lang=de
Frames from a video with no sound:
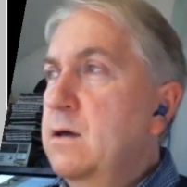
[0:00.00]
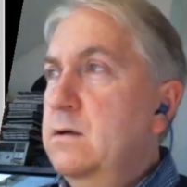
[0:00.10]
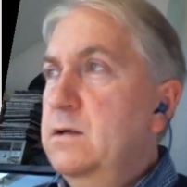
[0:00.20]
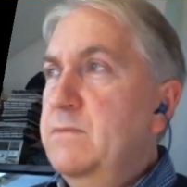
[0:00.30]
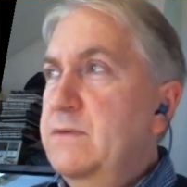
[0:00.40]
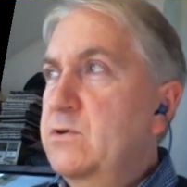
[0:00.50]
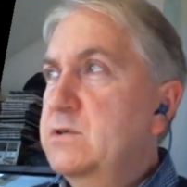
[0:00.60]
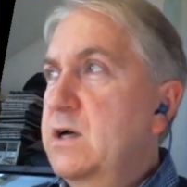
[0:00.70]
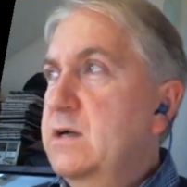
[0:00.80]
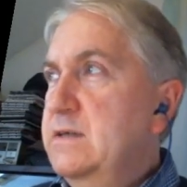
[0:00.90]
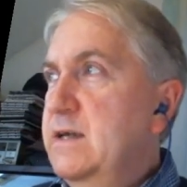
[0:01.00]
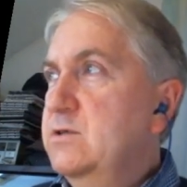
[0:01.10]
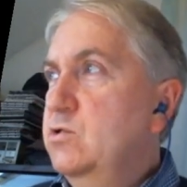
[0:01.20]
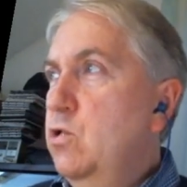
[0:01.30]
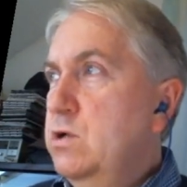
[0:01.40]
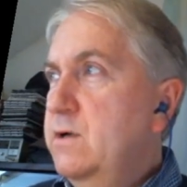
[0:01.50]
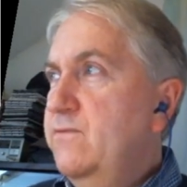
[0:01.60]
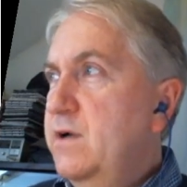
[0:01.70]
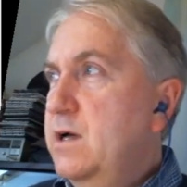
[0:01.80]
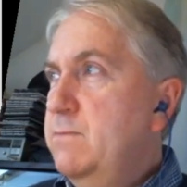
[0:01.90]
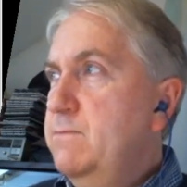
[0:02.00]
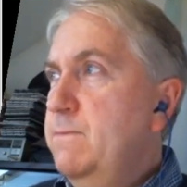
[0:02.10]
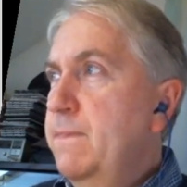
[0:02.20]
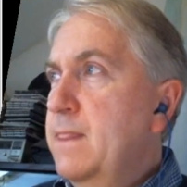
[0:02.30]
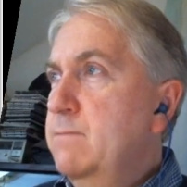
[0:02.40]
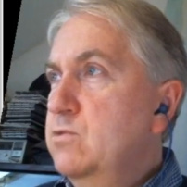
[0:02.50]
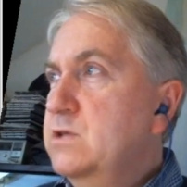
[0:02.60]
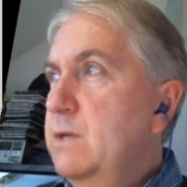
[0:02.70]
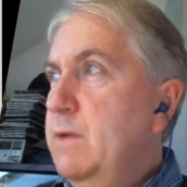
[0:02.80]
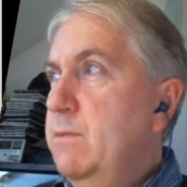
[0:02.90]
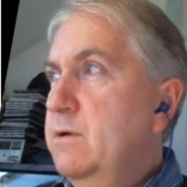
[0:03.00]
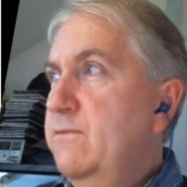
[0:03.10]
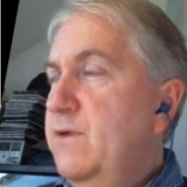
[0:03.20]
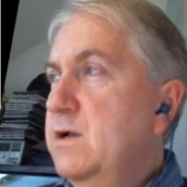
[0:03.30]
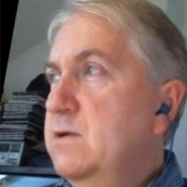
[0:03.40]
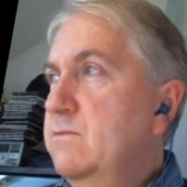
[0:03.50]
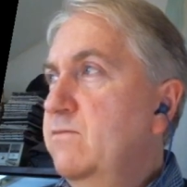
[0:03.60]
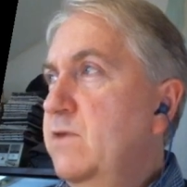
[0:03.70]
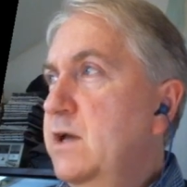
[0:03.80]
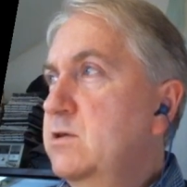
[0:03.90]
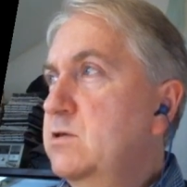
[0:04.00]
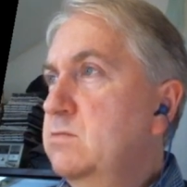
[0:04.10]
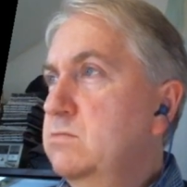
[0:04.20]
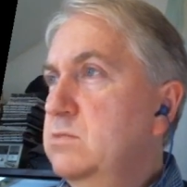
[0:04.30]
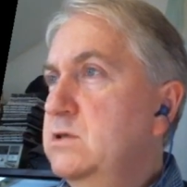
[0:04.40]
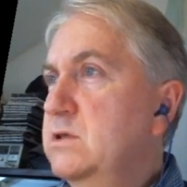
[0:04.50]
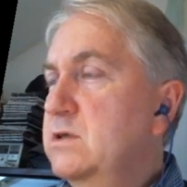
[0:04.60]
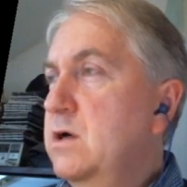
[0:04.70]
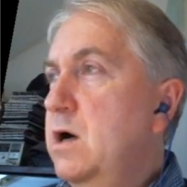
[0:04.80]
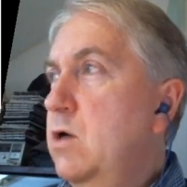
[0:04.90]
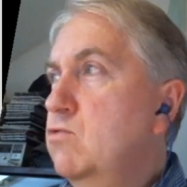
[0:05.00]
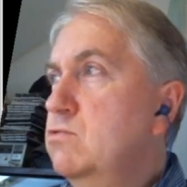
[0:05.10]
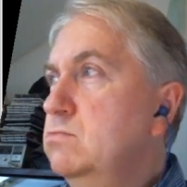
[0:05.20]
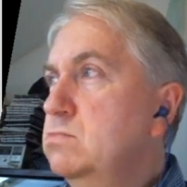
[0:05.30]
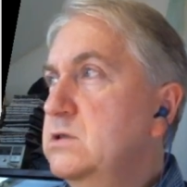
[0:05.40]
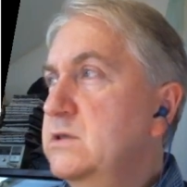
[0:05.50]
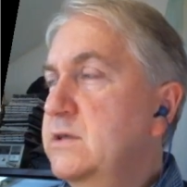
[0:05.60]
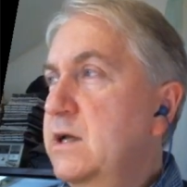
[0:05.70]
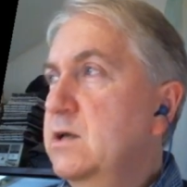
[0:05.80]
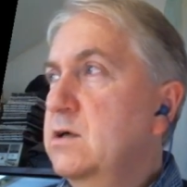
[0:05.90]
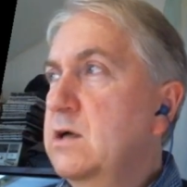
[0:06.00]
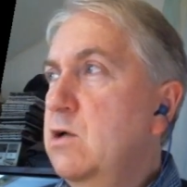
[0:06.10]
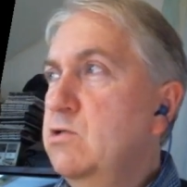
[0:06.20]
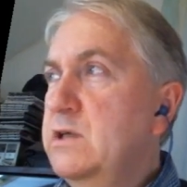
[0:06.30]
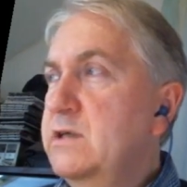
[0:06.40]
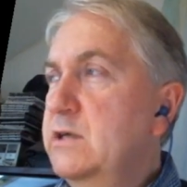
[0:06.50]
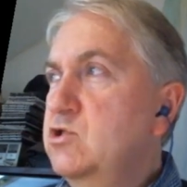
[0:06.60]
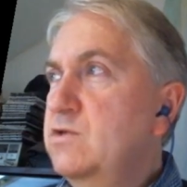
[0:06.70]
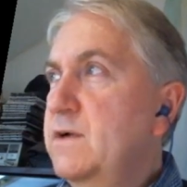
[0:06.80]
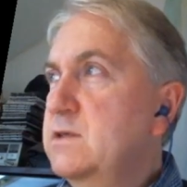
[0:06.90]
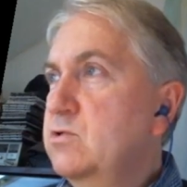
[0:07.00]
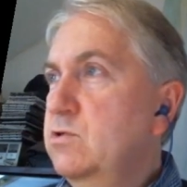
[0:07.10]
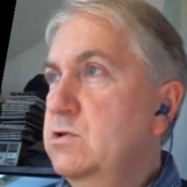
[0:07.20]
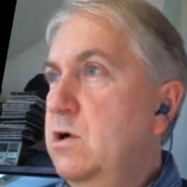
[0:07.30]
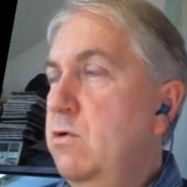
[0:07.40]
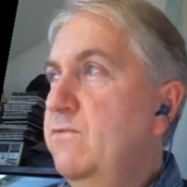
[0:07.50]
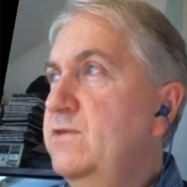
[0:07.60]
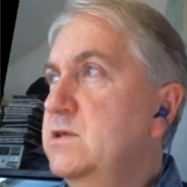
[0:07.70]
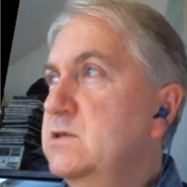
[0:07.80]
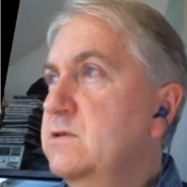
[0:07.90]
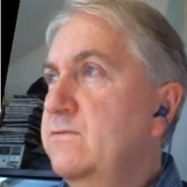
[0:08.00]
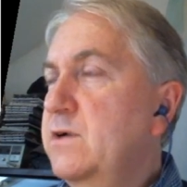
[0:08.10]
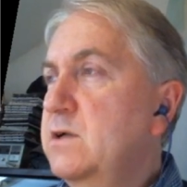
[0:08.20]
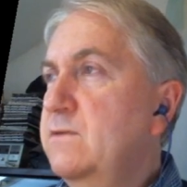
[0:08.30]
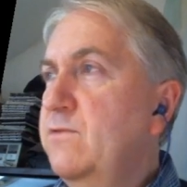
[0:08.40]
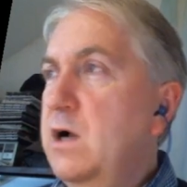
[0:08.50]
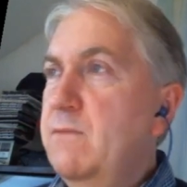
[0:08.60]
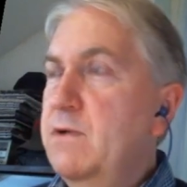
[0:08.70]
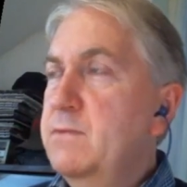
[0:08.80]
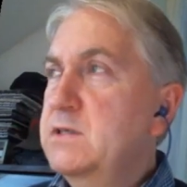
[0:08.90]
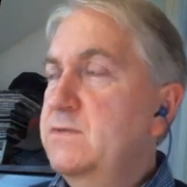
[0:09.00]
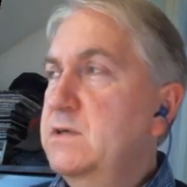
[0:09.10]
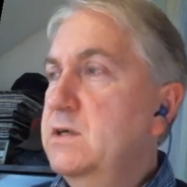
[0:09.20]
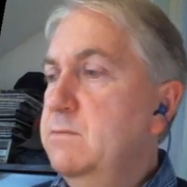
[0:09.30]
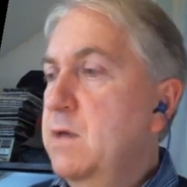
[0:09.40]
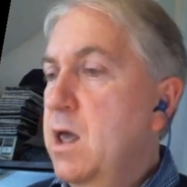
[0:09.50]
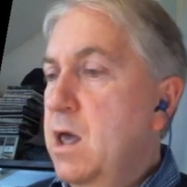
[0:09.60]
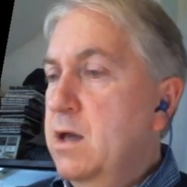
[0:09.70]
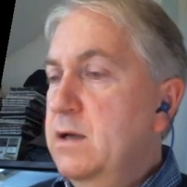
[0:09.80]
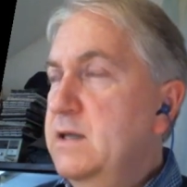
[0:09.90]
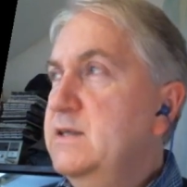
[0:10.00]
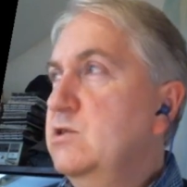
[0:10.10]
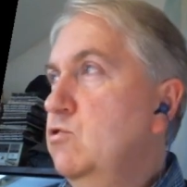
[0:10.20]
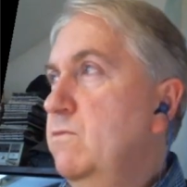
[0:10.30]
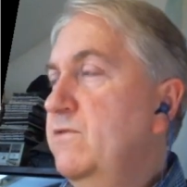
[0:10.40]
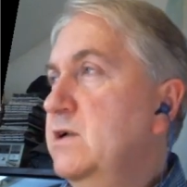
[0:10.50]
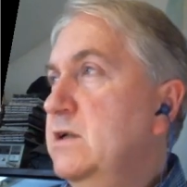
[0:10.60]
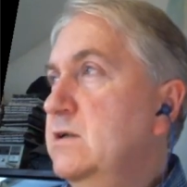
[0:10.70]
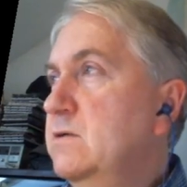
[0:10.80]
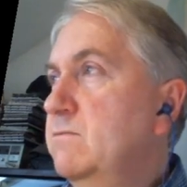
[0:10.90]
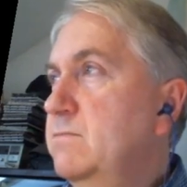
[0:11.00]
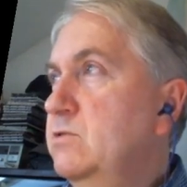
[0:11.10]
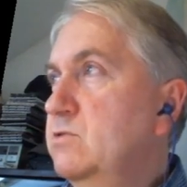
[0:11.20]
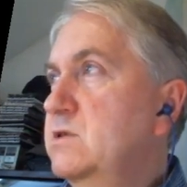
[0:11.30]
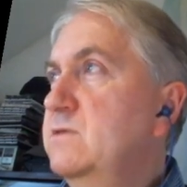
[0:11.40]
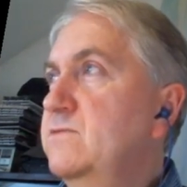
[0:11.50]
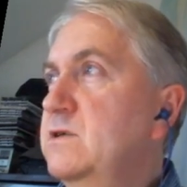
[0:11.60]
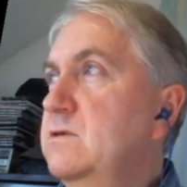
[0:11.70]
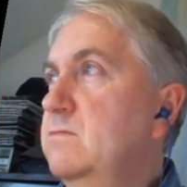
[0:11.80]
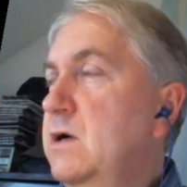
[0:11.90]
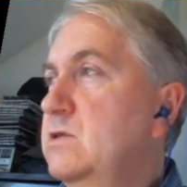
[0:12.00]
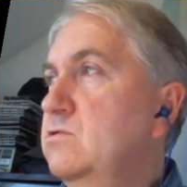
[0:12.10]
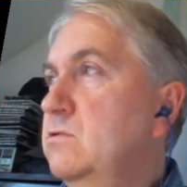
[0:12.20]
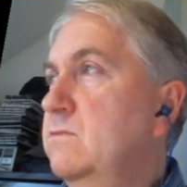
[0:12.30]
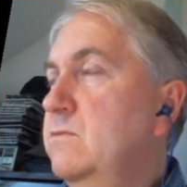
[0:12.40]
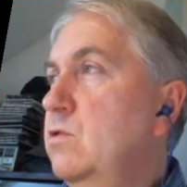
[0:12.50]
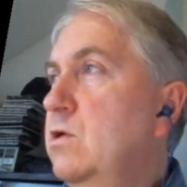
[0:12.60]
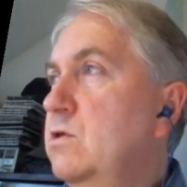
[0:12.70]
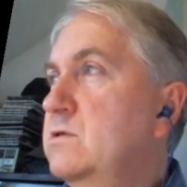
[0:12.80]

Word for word: Ähm, ich würde sagen, ist eher so ein Ockerfarben, muss einem aber gefallen. Vielleicht dieses Grau, dieses hellere Grau, nicht ganz schwarz, könnte auch vielen gefallen, vor allem wenn man es wieder im Leasing-Umfeld benutzen will, also oder